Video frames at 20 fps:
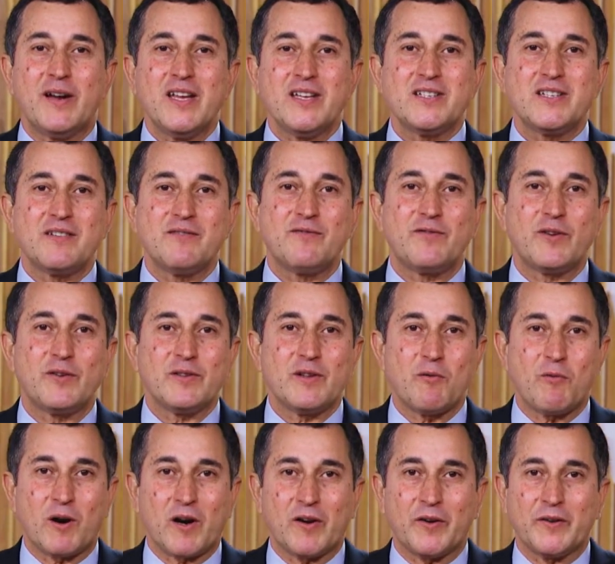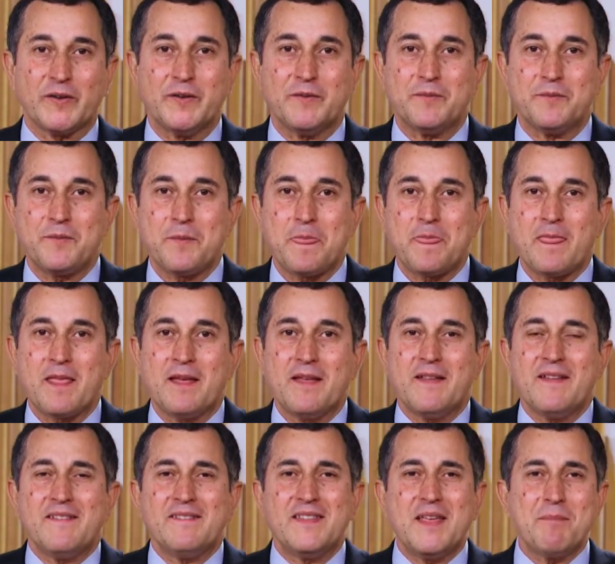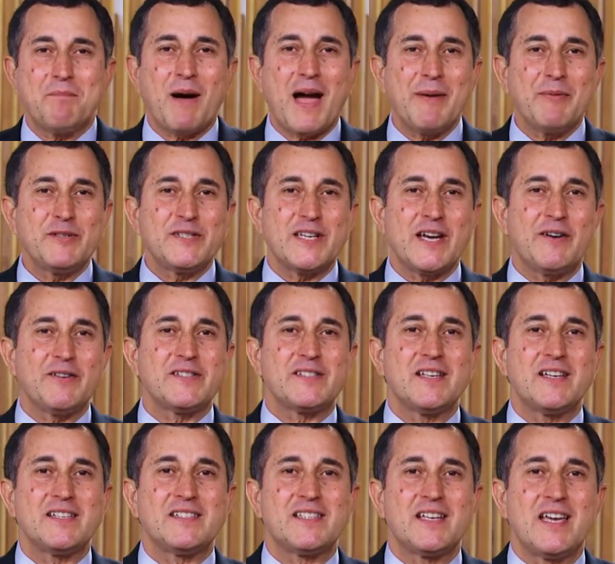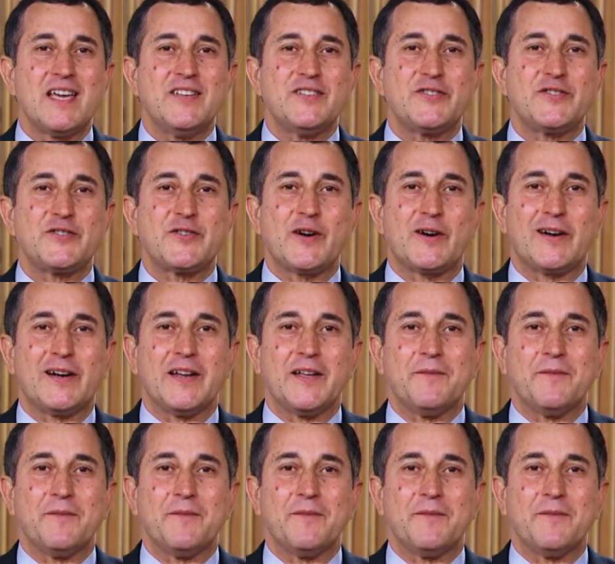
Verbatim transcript: preparato dalla conferenza generale, Ritorno ai fondamenti,